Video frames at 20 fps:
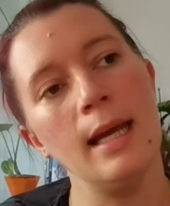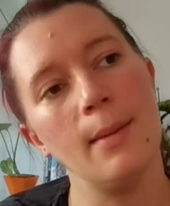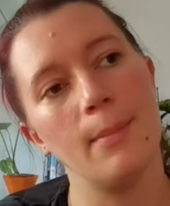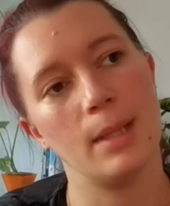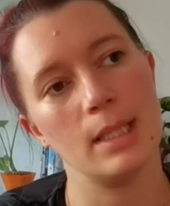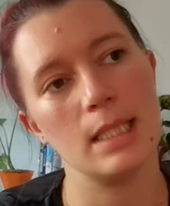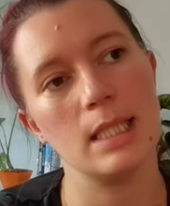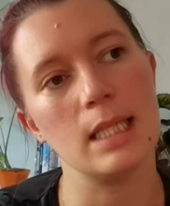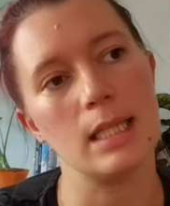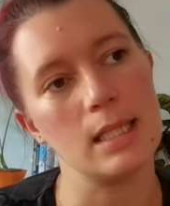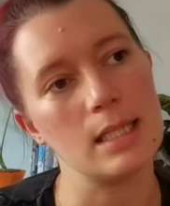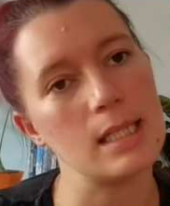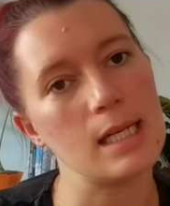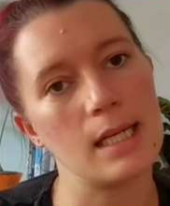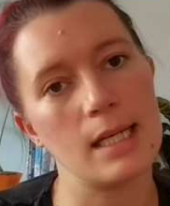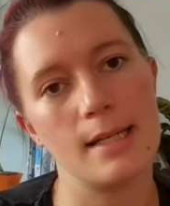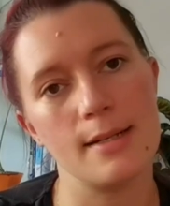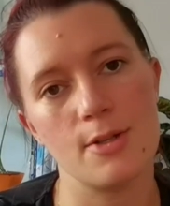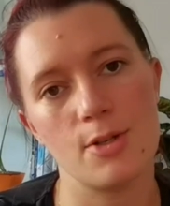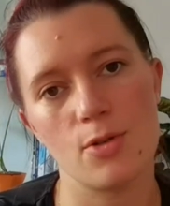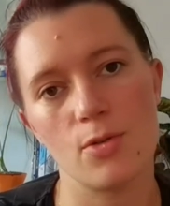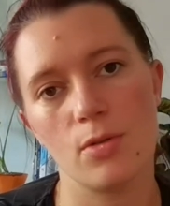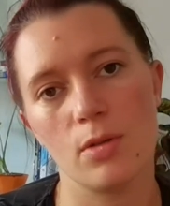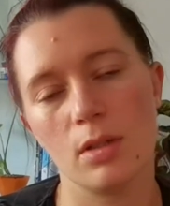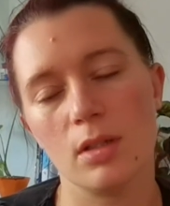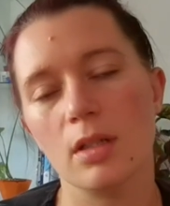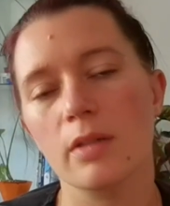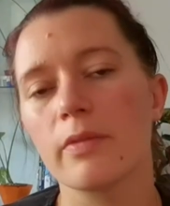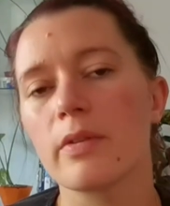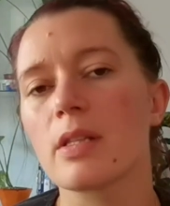Man sitzt da halt schon
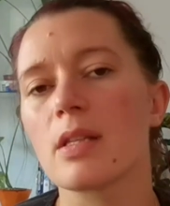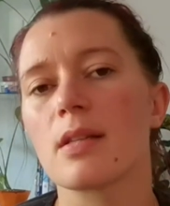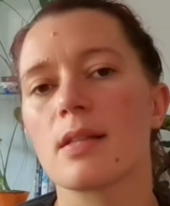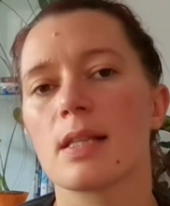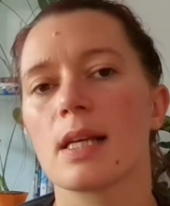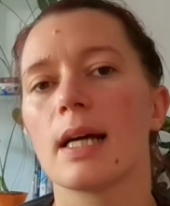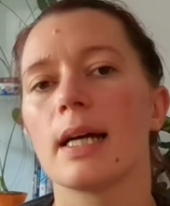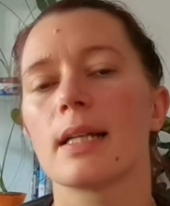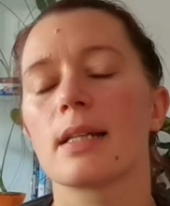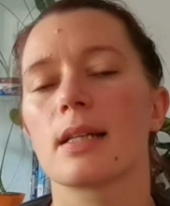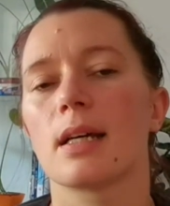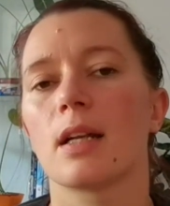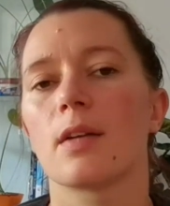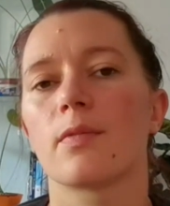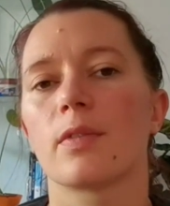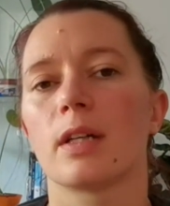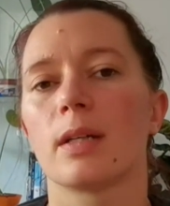eine gewisse Zeit dran,